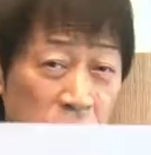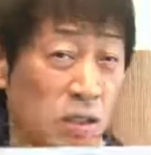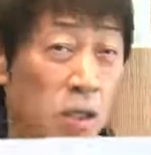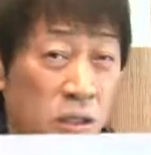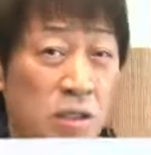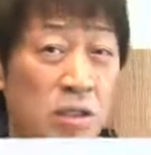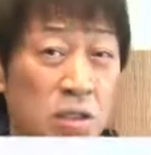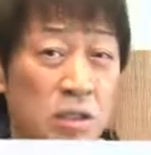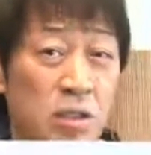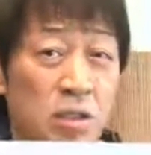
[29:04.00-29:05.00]
てたり、
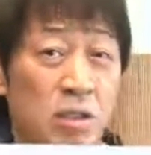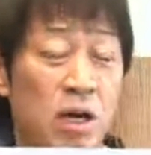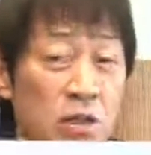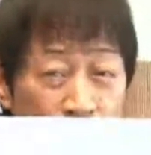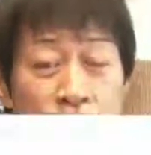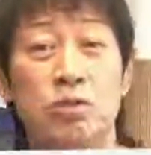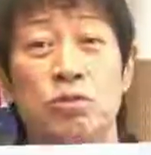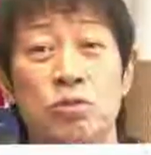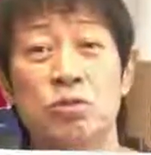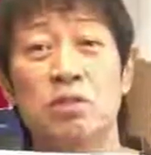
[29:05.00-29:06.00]
なんか争い
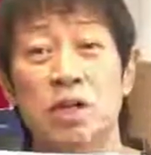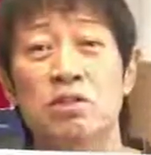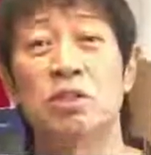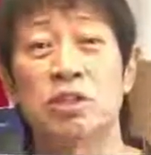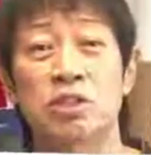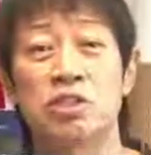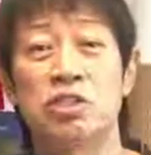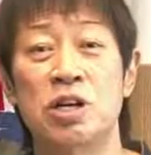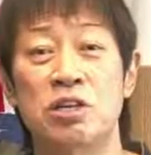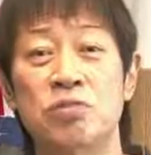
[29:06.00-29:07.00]
事になったり
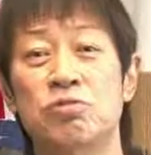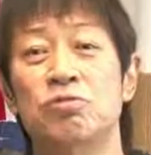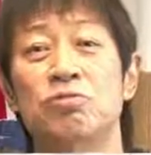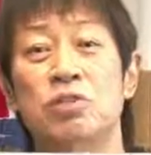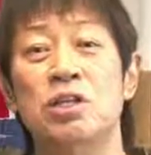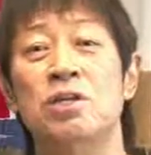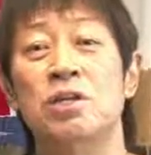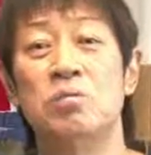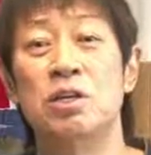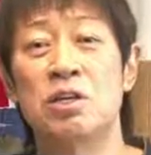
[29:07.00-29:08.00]
しないように、
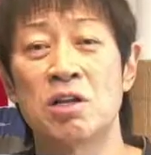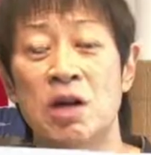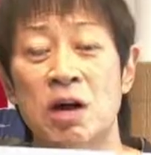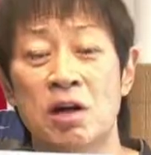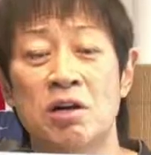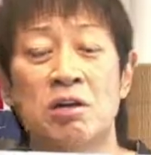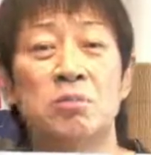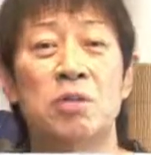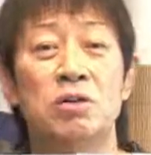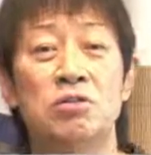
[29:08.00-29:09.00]
みんなが
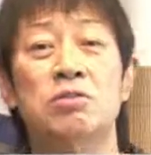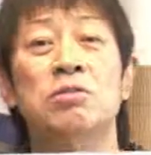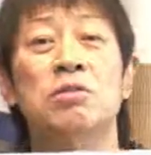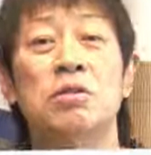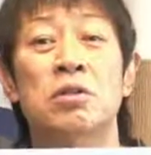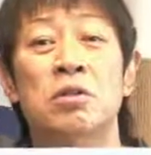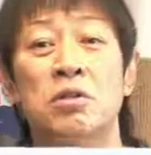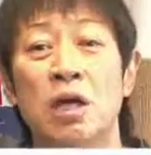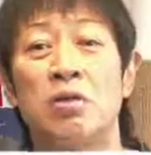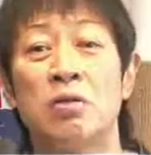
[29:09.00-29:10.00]
丸く、
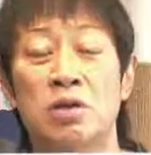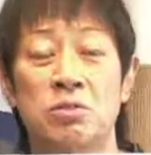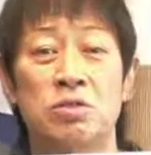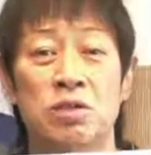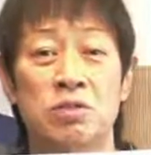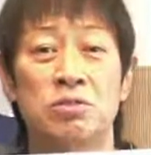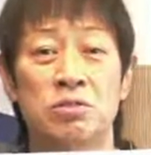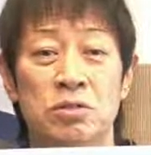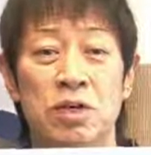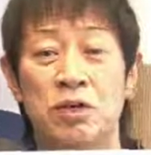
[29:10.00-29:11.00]
ね、悪い意味じゃなく
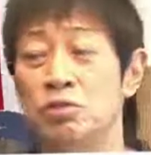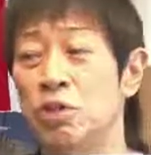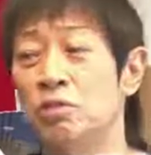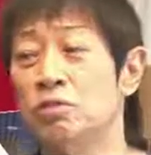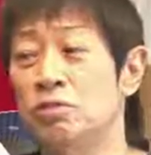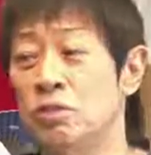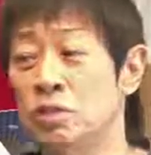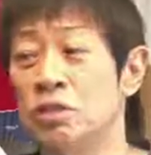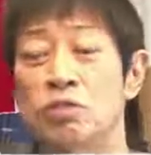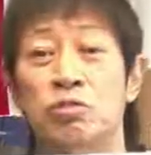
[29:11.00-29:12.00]
仲良くできるように
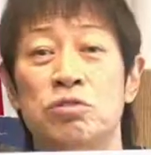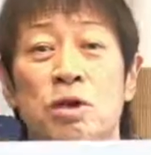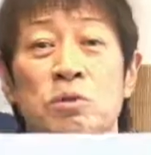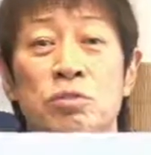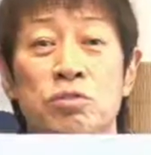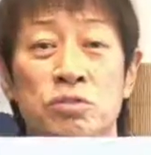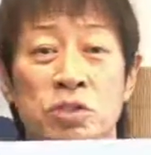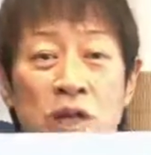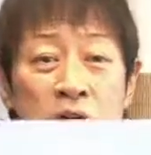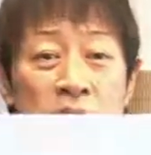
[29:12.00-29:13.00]
するための武術
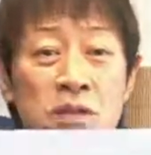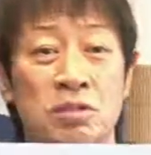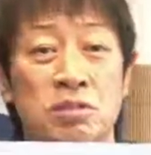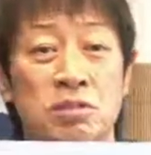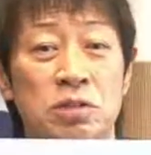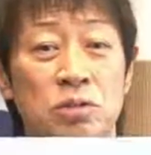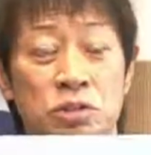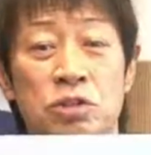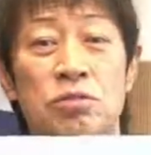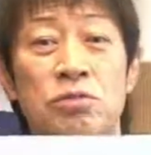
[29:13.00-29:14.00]
であってほ
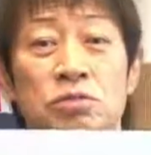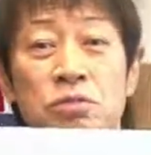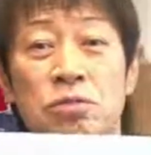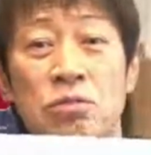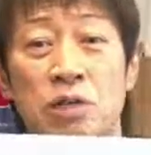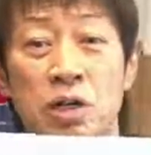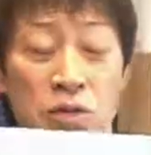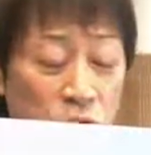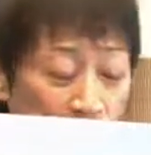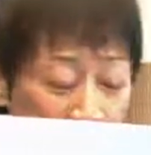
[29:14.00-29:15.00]
しいという願い
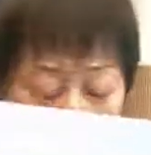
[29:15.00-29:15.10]
を込められ